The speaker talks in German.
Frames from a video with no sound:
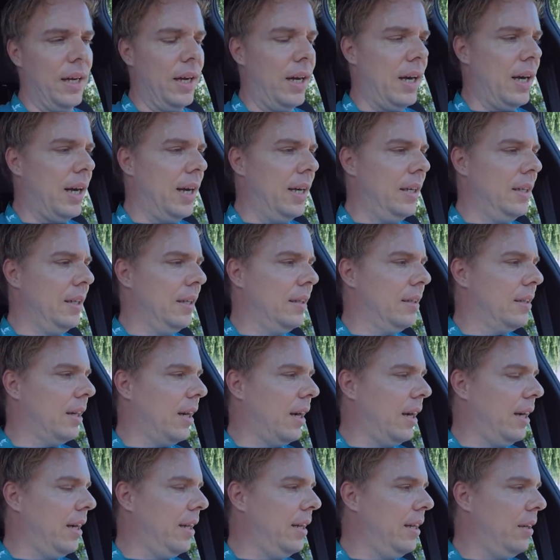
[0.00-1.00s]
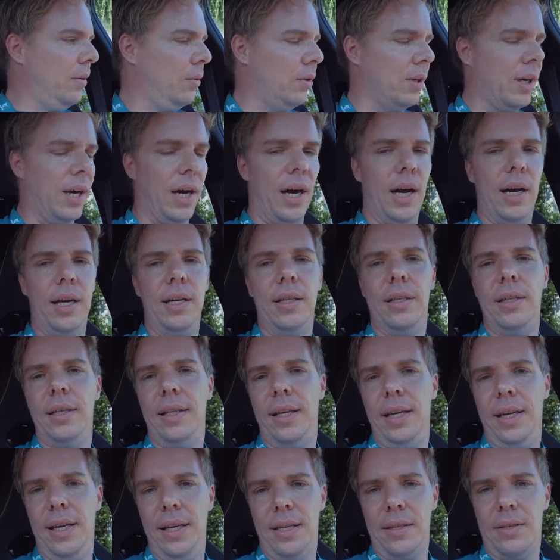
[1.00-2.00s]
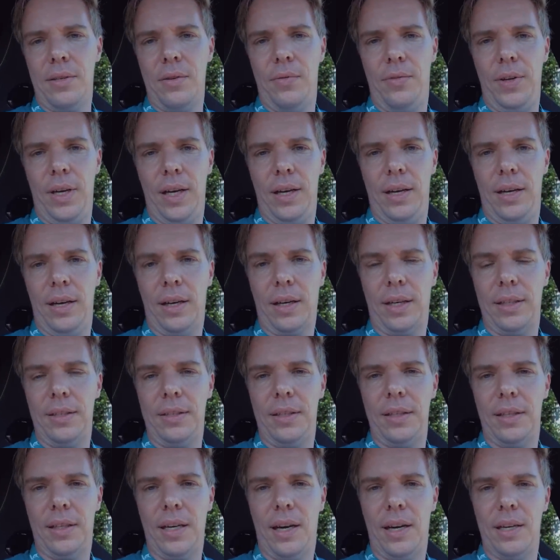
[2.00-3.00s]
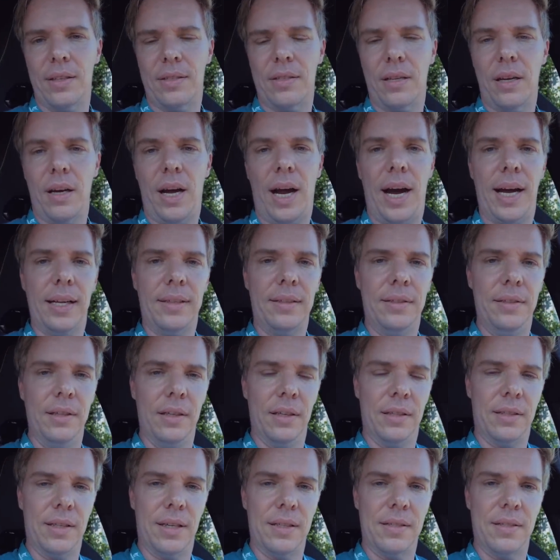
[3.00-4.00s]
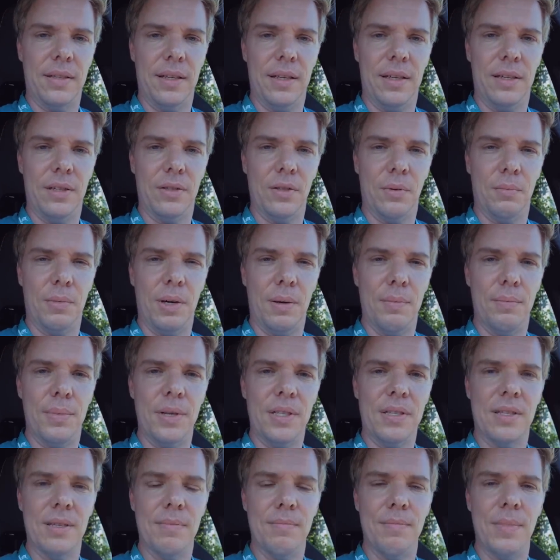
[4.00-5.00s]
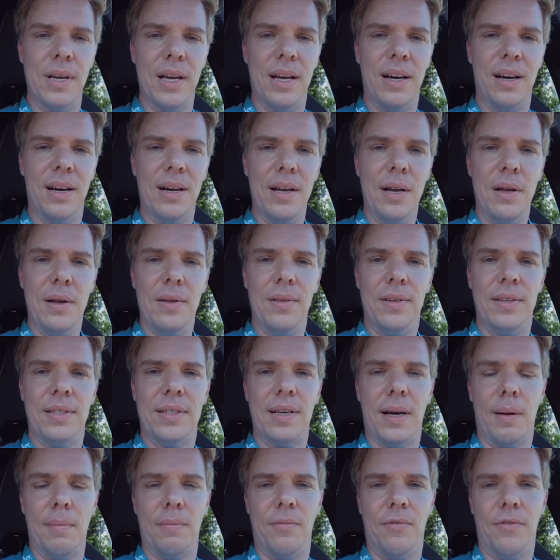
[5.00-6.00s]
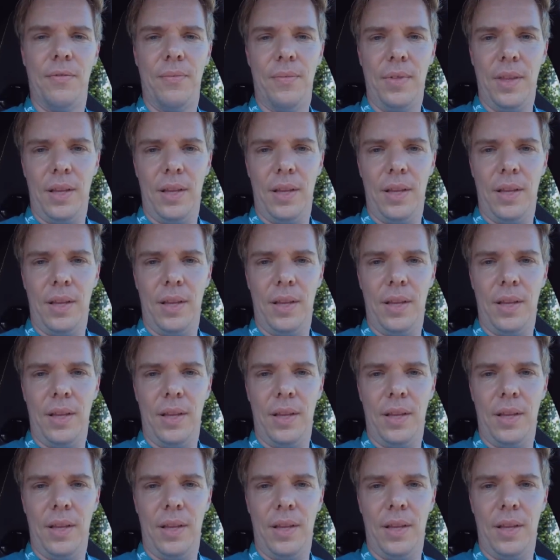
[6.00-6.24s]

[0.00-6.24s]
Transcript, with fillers: der ID3 oder IDX, wie er richtig heißt, hat hier tatsächlich nochmal ein bisschen mehr Dampf